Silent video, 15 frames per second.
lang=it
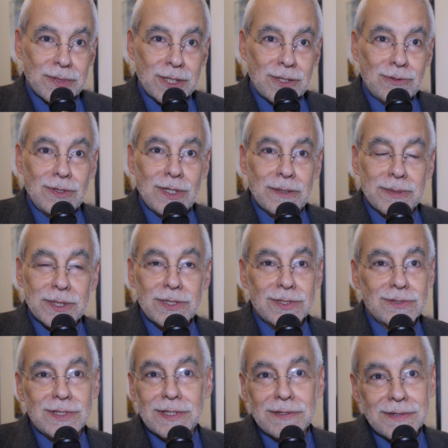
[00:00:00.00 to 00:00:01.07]
per cui le
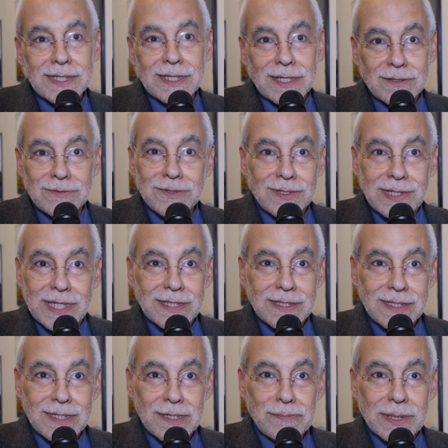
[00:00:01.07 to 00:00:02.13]
persone diventano
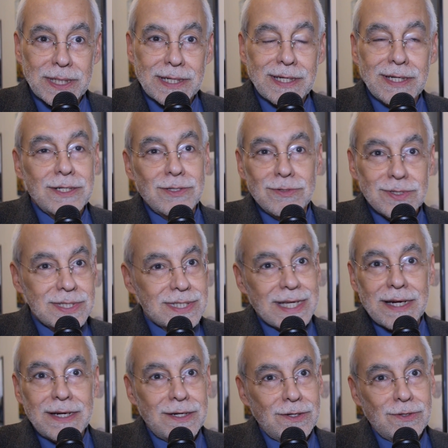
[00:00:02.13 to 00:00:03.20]
violente perché non
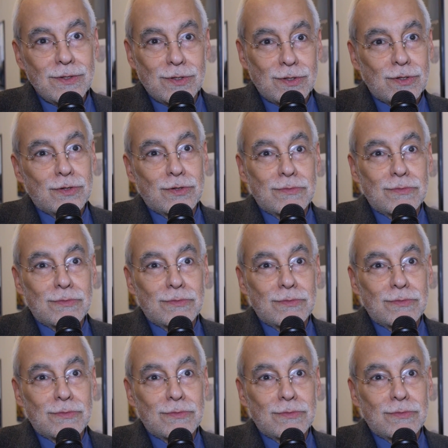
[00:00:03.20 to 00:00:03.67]
sanno